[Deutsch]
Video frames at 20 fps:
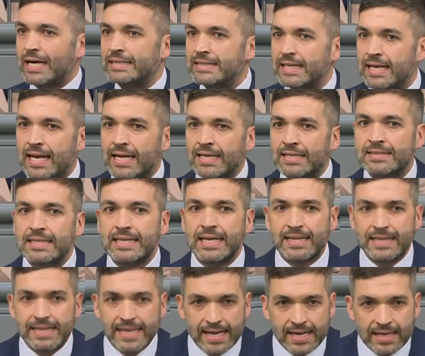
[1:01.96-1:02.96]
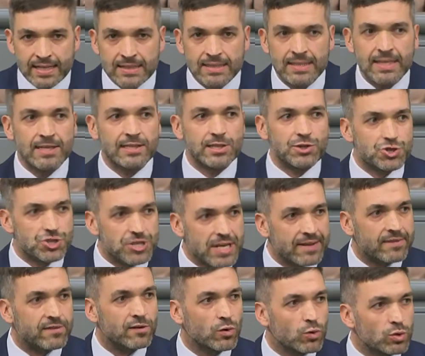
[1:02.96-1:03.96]
angelangt, in der die
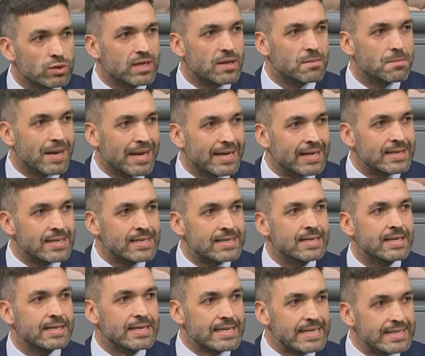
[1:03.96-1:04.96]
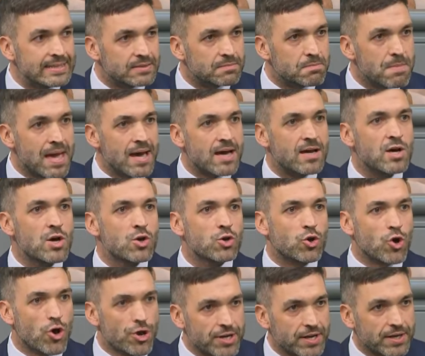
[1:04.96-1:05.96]
Städte und Gemeinden nicht mehr
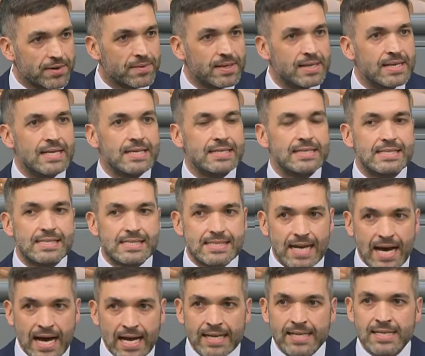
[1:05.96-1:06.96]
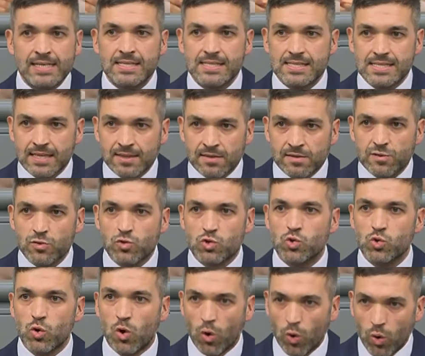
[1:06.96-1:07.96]
können. Die Zahlen sind
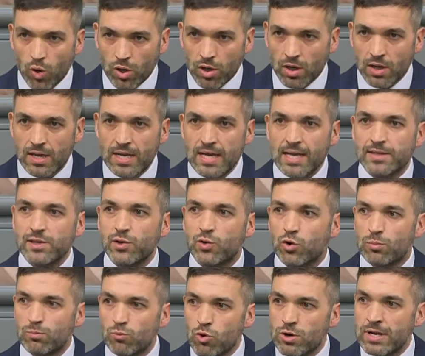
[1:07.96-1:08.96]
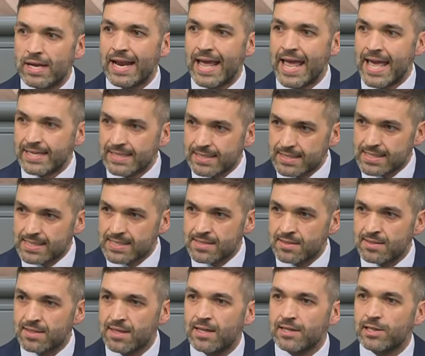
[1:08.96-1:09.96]
zu hoch, die Kommunen
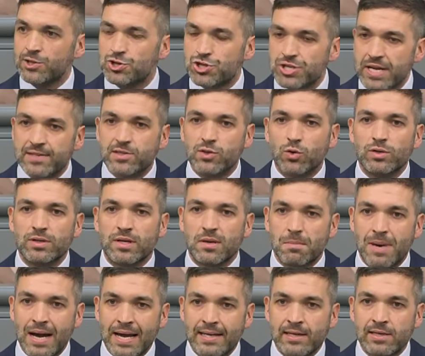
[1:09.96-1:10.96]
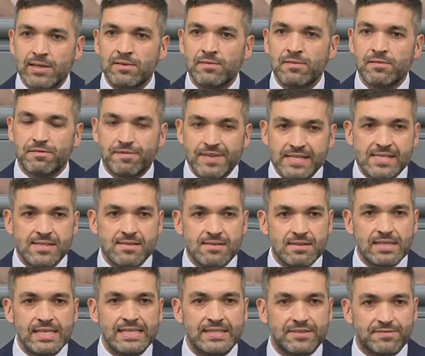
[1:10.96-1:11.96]
ächzen, die Städte und Gemeinden
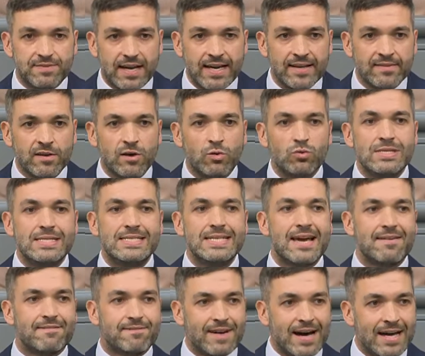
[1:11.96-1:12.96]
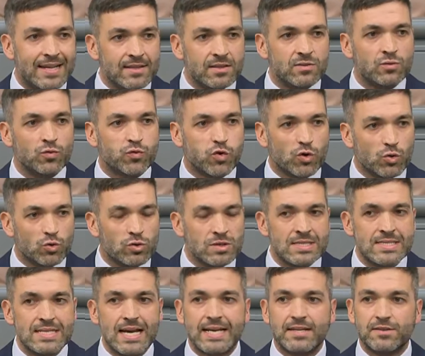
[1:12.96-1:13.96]
wissen nicht weiter und sie erwarten von
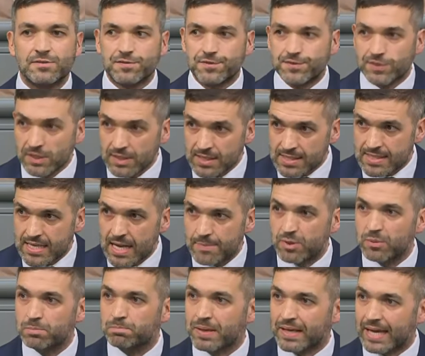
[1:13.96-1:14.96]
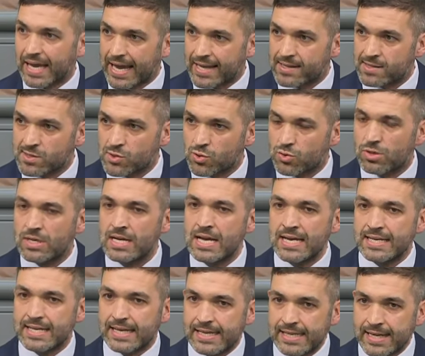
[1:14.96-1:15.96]
uns eine wirksame Begrenzung
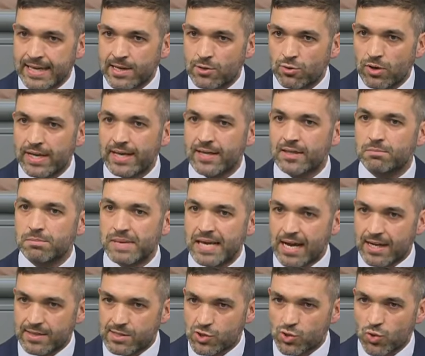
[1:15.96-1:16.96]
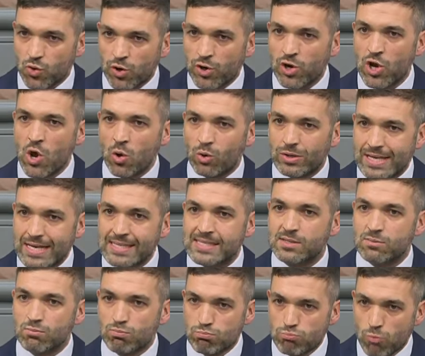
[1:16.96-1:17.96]
der irregulären Migration. Und
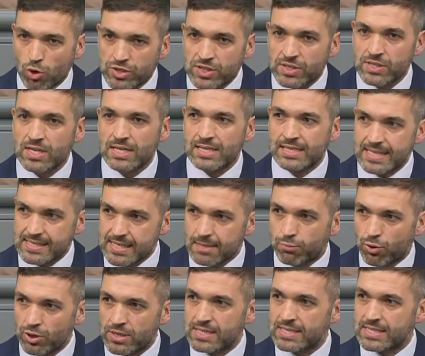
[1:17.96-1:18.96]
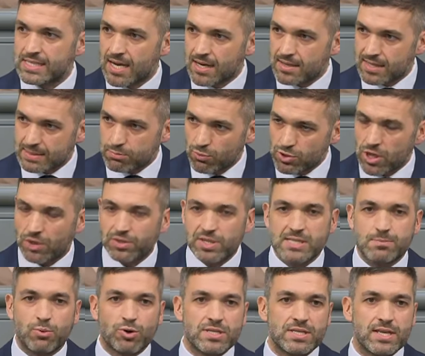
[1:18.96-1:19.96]
das muss dieser Bundestag, das muss auch
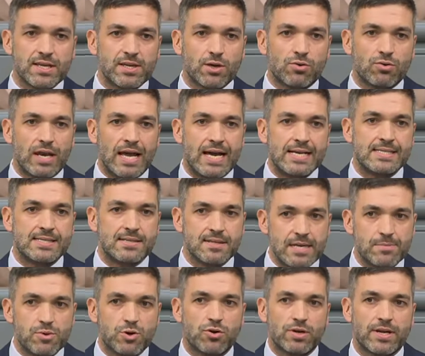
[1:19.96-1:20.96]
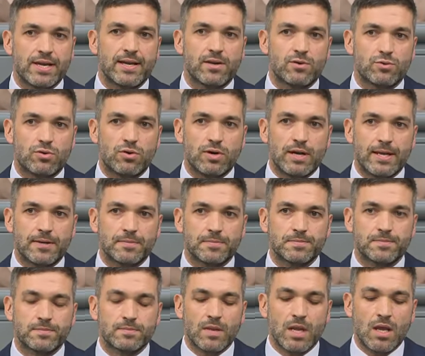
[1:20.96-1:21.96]
diese Bundesregierung leisten, liebe Kolleginnen und Kollegen.
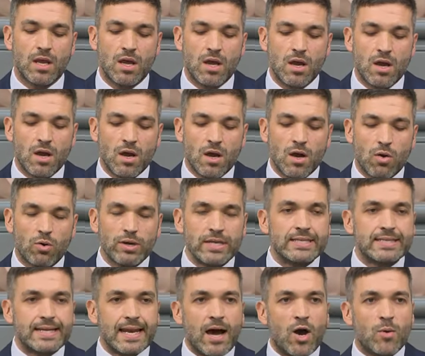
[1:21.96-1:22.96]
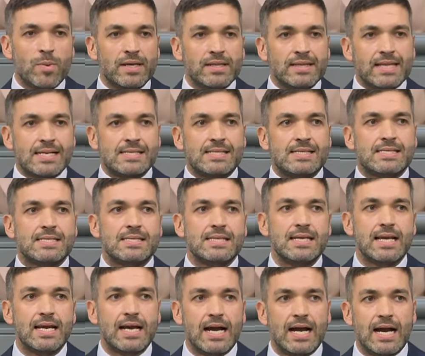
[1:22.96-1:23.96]
Und ich glaube, dass
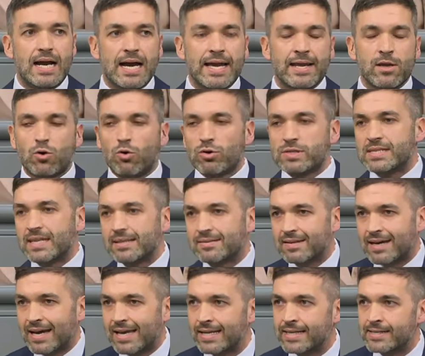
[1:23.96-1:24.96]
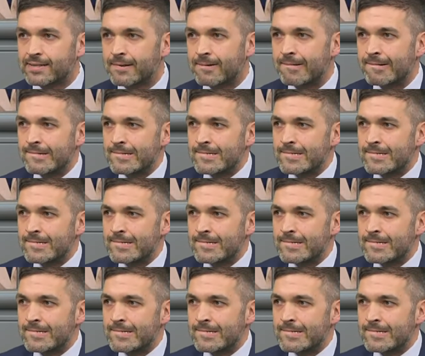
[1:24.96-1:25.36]
ein großer Teil